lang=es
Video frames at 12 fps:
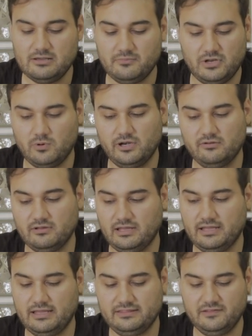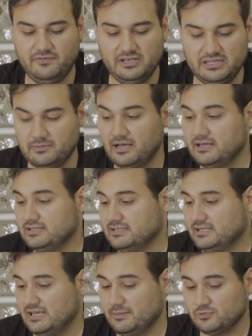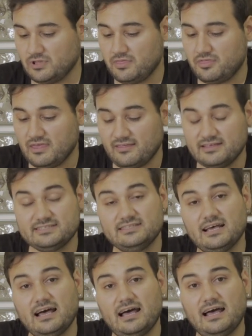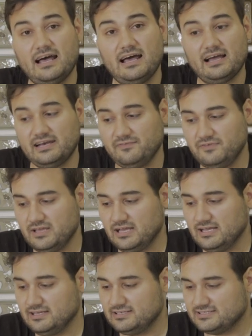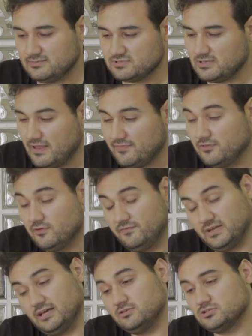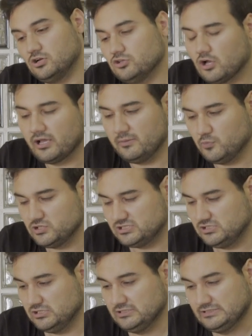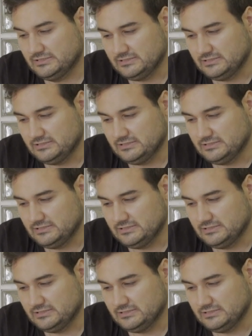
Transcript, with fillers: Pero bueno, eh, en definitiva, la potencia de esta gráfica, estamos hablando, fijaros que lo tengo aquí puesto,